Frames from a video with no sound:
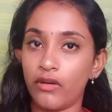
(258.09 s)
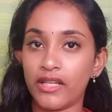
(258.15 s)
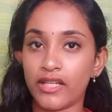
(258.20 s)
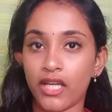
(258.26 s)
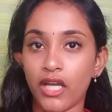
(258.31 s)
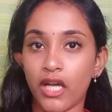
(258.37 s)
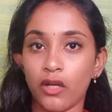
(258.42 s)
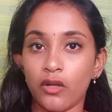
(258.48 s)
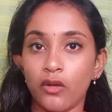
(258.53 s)

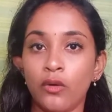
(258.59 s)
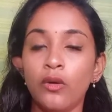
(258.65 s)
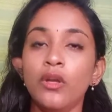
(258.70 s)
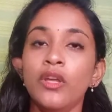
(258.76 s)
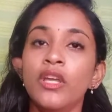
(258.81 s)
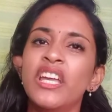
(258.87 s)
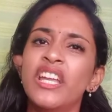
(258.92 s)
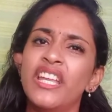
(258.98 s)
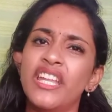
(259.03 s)
ஒர்க்
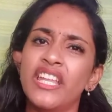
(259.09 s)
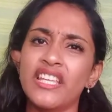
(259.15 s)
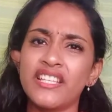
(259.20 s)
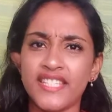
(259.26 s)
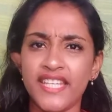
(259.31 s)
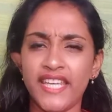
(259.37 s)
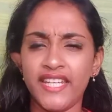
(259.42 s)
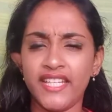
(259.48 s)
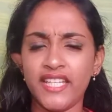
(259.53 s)
ஆகும்
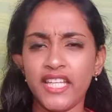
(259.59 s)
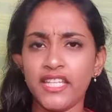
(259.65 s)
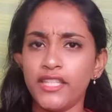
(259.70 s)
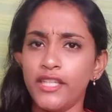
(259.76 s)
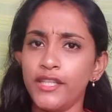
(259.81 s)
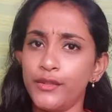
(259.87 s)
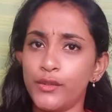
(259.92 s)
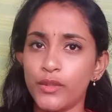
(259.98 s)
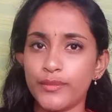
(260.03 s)
நீங்கள் ஸ்ட்ரைட்டாக
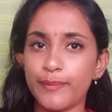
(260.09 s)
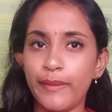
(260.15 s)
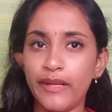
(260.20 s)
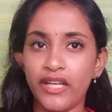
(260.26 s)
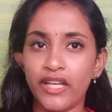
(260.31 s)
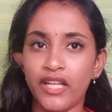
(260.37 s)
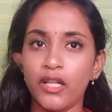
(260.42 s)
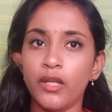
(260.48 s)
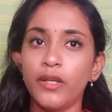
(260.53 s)
அதை யூஸ்
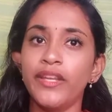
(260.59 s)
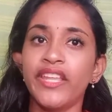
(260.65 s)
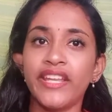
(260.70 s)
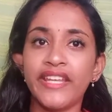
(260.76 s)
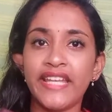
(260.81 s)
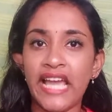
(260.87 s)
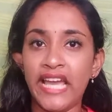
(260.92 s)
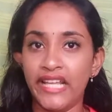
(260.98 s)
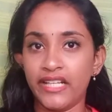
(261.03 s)
பண்ணனால
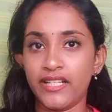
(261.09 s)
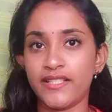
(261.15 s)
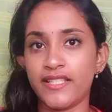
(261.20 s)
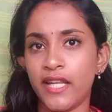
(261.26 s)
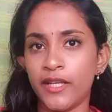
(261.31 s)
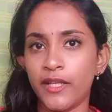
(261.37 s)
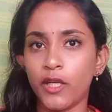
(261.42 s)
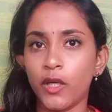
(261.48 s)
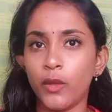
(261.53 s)
நீங்கள் டேரக்ட்
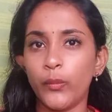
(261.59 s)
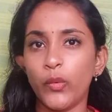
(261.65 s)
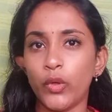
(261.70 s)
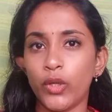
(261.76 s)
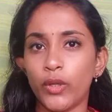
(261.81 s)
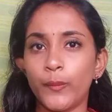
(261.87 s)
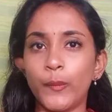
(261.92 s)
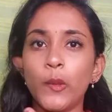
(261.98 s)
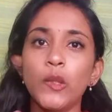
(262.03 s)
சன்னுக்கு
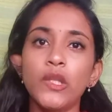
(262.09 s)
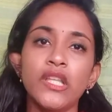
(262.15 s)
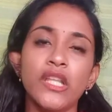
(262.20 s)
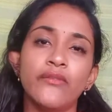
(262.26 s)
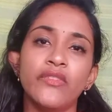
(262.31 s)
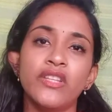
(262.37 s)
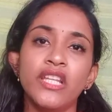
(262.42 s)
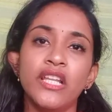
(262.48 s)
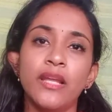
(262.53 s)
போகிறப்போ
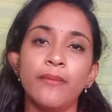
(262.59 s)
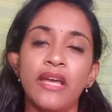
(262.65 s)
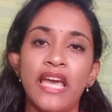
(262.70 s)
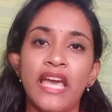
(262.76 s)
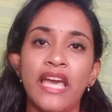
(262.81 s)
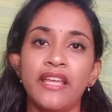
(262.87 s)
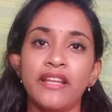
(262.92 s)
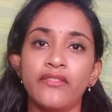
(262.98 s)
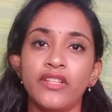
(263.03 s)
இந்த வந்து நம்ம
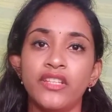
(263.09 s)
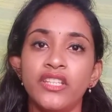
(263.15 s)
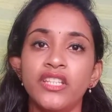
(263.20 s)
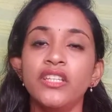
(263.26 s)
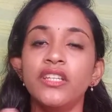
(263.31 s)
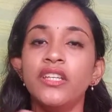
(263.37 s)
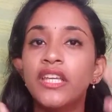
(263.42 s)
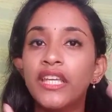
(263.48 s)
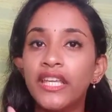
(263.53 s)
ஹேரை
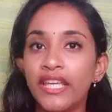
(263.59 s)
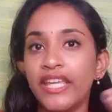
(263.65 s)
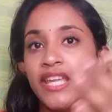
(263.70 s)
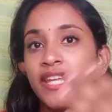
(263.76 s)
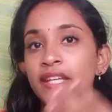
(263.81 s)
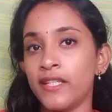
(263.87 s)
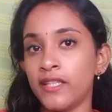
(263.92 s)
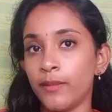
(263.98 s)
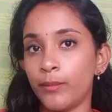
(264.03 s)
வந்து
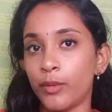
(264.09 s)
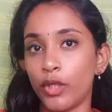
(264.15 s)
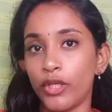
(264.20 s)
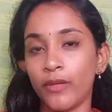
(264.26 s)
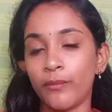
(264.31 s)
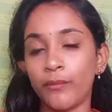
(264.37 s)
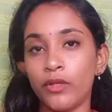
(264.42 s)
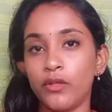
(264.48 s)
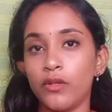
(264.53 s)
ஹீட்லேருந்து
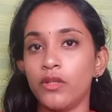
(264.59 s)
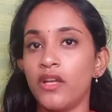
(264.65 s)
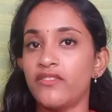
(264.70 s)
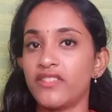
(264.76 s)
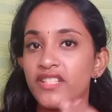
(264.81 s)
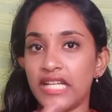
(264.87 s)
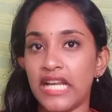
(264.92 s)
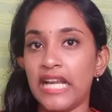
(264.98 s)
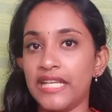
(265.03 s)
ப்ரொடெக்ட் பண்ணும்
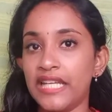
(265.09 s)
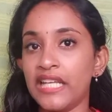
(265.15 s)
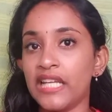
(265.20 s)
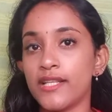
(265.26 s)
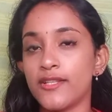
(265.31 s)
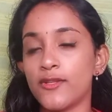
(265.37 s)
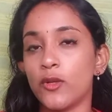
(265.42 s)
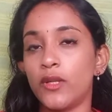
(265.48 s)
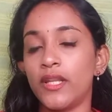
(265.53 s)
நான்
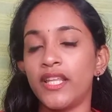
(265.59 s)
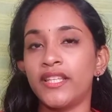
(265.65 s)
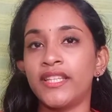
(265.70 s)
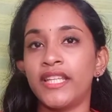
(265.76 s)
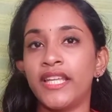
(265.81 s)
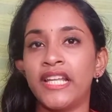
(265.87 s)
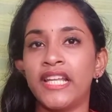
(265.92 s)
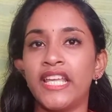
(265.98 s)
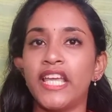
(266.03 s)
ஸ்டார்டிங்கில்
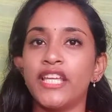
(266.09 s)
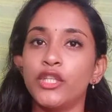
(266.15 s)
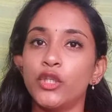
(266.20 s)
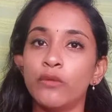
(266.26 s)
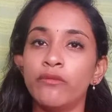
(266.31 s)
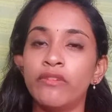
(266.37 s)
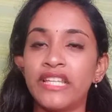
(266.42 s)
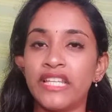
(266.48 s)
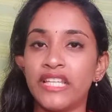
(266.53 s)
சொல்லியிருந்தேன் இல்லையா
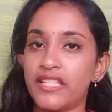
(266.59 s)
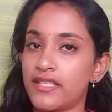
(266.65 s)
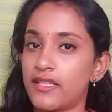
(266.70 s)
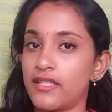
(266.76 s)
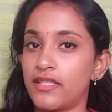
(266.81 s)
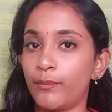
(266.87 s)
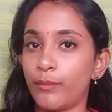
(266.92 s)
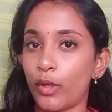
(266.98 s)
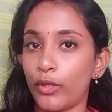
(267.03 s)
யூவி
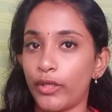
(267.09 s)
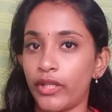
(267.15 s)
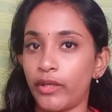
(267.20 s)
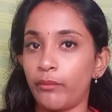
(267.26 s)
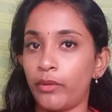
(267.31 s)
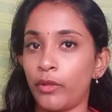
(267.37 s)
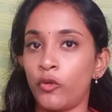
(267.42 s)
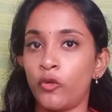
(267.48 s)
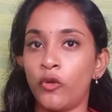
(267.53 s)
ரேஸ்லேருந்து
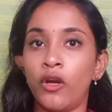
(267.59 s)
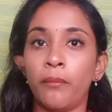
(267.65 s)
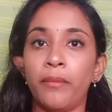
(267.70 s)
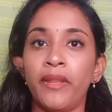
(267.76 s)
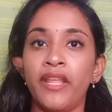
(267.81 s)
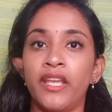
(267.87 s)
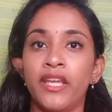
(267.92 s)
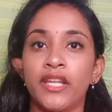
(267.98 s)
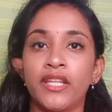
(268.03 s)
ப்ரொடெக்ட் பண்ணுவோம்
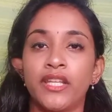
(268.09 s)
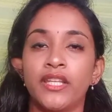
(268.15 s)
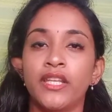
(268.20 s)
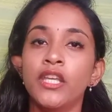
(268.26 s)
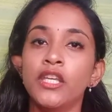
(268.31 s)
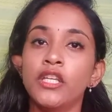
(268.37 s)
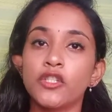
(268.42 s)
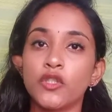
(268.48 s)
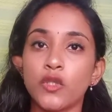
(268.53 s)
அப்படிங்கிறது
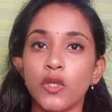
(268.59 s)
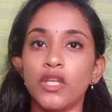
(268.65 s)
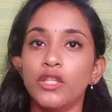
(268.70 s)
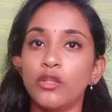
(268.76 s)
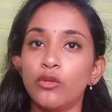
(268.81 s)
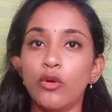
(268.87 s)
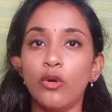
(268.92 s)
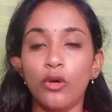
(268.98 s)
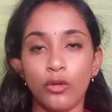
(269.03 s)
ஸோ
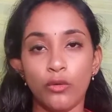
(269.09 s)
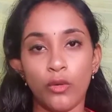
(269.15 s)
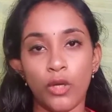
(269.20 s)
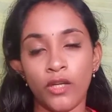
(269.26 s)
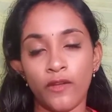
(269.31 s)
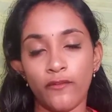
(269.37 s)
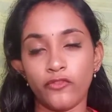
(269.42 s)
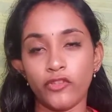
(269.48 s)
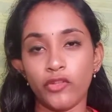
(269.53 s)
இதுவும் ஒரு
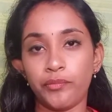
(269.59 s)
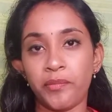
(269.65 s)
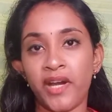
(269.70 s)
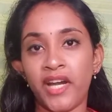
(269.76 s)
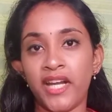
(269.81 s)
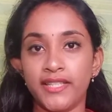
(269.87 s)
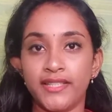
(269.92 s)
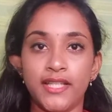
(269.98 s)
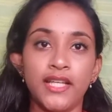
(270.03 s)
ஒன் ஆஃப் த
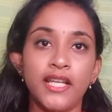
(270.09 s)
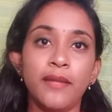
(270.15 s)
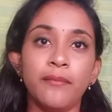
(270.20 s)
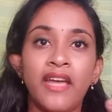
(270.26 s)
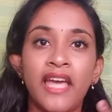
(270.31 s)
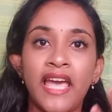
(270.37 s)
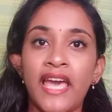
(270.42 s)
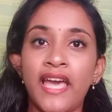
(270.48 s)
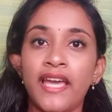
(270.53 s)
பார்ட் தான்
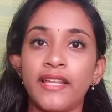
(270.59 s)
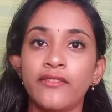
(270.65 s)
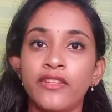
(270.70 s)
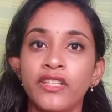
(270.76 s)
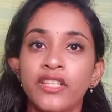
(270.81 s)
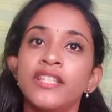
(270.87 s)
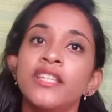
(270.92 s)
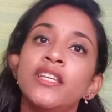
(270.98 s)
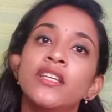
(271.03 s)
நம்ம ஹேரை
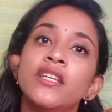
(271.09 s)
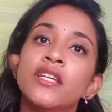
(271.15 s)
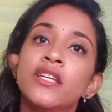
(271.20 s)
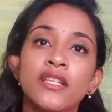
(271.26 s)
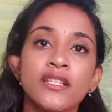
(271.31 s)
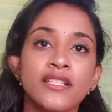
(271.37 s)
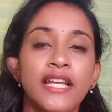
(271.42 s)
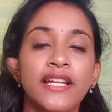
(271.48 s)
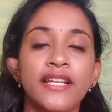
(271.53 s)
வந்து
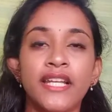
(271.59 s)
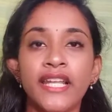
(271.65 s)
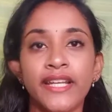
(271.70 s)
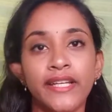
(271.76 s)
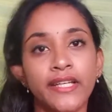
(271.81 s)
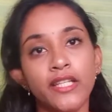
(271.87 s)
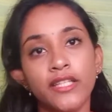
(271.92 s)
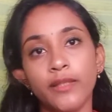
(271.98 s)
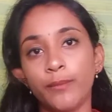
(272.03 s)

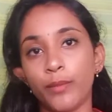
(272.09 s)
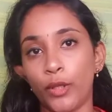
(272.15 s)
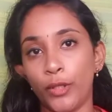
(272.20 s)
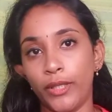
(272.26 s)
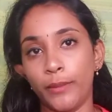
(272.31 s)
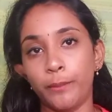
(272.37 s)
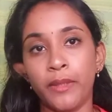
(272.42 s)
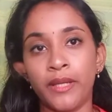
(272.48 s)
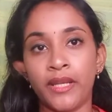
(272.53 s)
சன்லைட்லேருந்து
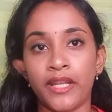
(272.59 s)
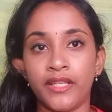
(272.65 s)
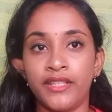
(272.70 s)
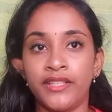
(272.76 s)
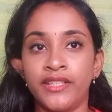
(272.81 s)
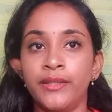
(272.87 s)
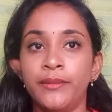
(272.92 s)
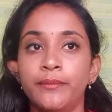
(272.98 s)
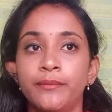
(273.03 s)
ப்ரொடெக்ட்
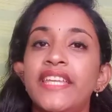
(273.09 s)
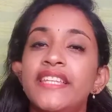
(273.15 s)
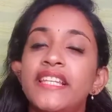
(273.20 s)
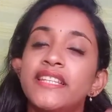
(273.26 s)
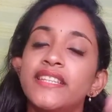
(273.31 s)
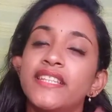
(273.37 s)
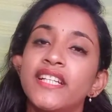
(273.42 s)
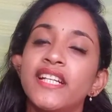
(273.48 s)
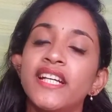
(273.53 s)
பண்ணுறது
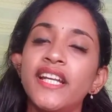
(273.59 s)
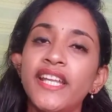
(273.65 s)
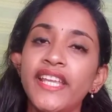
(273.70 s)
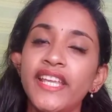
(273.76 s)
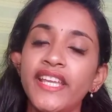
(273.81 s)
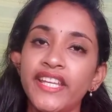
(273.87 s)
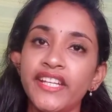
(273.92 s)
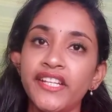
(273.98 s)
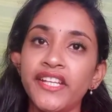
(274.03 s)
இதில் தேர்ட்
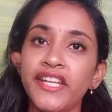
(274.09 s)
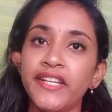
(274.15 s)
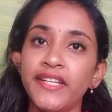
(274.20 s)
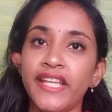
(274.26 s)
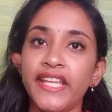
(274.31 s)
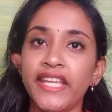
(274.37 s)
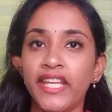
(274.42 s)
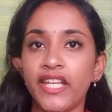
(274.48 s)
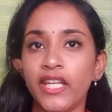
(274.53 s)

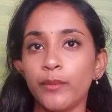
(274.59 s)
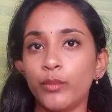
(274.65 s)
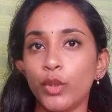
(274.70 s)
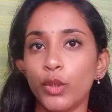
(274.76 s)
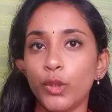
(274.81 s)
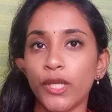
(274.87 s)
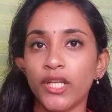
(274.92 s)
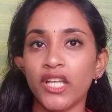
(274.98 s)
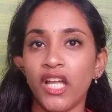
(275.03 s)
இன்க்ரீடியண்ட்டாக என்ன
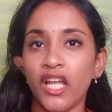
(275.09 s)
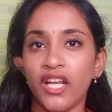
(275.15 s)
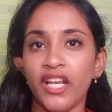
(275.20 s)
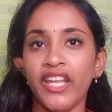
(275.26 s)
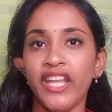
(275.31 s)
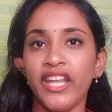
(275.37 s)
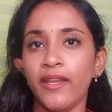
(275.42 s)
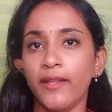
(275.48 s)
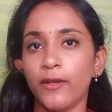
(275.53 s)

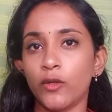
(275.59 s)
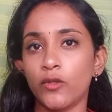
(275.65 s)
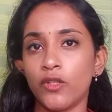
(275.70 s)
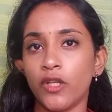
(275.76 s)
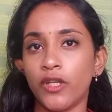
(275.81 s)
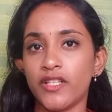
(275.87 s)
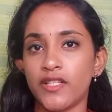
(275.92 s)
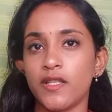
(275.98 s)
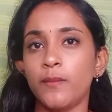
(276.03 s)
போட்டிருக்காங்கன்னா எனக்கு
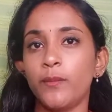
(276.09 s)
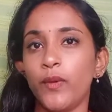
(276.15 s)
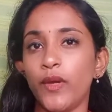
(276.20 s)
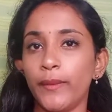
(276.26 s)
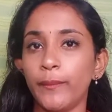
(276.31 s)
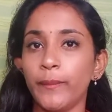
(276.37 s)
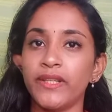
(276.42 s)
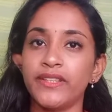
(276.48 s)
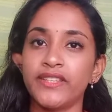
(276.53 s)
கொஞ்சம்
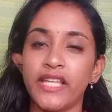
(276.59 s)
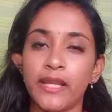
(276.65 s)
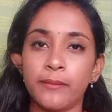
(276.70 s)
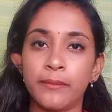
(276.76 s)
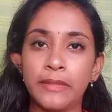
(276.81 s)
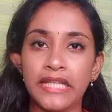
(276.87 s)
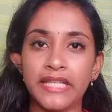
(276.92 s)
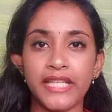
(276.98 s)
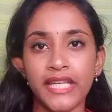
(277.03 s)
டிசப்பாயின்மெண்ட் தர
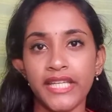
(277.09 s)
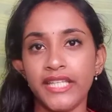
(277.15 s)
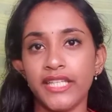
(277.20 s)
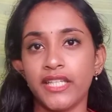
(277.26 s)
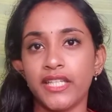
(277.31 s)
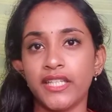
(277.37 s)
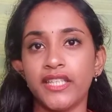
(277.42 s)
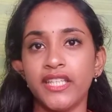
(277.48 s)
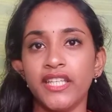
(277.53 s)
மாதிரி தான்
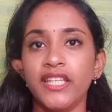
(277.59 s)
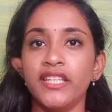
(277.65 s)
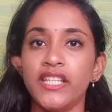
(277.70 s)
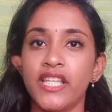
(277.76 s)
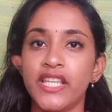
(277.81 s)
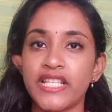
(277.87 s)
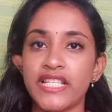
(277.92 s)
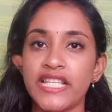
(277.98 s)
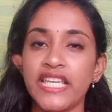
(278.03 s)
இருக்குது
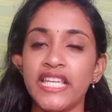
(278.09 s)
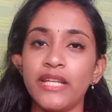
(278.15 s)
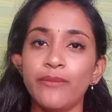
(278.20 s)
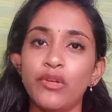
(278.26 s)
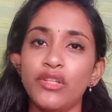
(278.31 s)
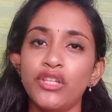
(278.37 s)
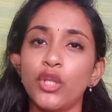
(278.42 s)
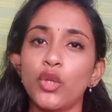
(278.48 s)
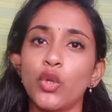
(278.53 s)
இந்த
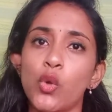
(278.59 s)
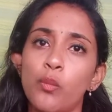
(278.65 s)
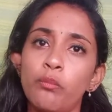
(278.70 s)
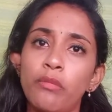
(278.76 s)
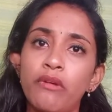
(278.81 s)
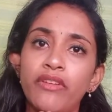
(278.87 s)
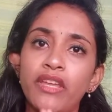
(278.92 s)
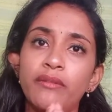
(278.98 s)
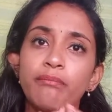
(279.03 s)
சீரம் வந்து
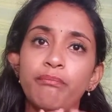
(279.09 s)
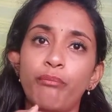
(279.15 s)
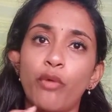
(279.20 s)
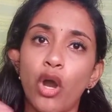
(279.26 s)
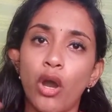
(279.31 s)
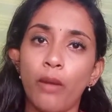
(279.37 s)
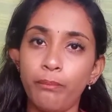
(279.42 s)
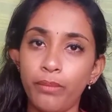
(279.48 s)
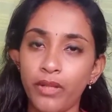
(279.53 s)
ரொம்பவே
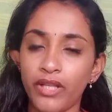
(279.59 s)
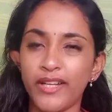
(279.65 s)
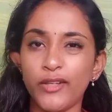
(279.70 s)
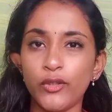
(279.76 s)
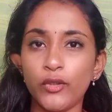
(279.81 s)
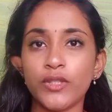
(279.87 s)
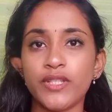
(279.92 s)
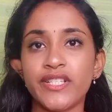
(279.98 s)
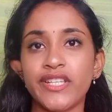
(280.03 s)

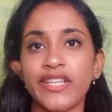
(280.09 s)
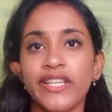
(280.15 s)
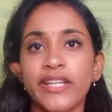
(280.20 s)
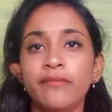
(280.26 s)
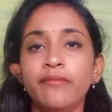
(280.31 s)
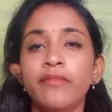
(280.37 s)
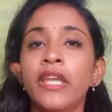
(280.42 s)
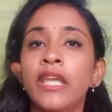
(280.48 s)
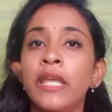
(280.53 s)
பாப்புலரான ஒரு
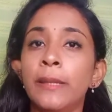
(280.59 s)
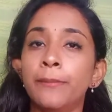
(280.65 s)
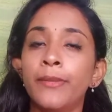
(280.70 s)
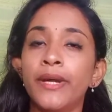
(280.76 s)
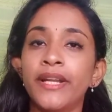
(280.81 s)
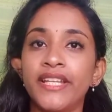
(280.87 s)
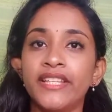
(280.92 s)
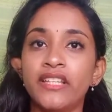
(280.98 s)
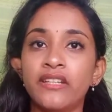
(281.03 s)
சீரம்
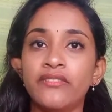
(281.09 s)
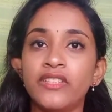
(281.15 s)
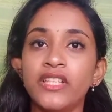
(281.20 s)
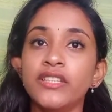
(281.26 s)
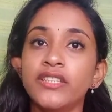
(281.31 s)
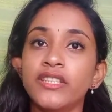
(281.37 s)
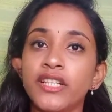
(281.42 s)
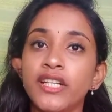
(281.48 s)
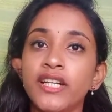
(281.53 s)
பட் இதில்
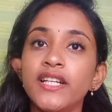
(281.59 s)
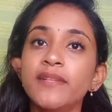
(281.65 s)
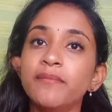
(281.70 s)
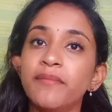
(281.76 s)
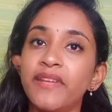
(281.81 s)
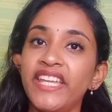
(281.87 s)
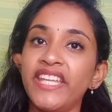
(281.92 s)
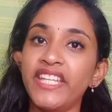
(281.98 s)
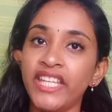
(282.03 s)
வந்து தேர்ட்
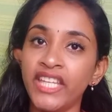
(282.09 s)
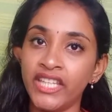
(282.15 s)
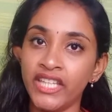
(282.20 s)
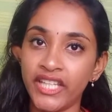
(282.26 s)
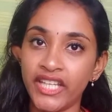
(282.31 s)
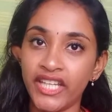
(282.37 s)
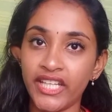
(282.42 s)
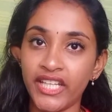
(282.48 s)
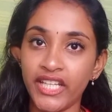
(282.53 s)
மெயின்
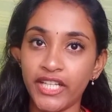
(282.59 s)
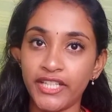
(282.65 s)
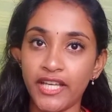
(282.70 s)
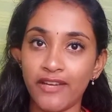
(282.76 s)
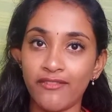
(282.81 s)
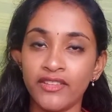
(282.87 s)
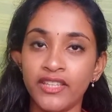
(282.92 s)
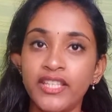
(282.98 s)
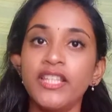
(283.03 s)

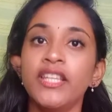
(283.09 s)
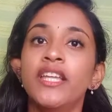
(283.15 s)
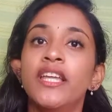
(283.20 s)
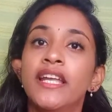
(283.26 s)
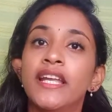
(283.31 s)
இன்க்ரீடியண்ட்டாக வந்து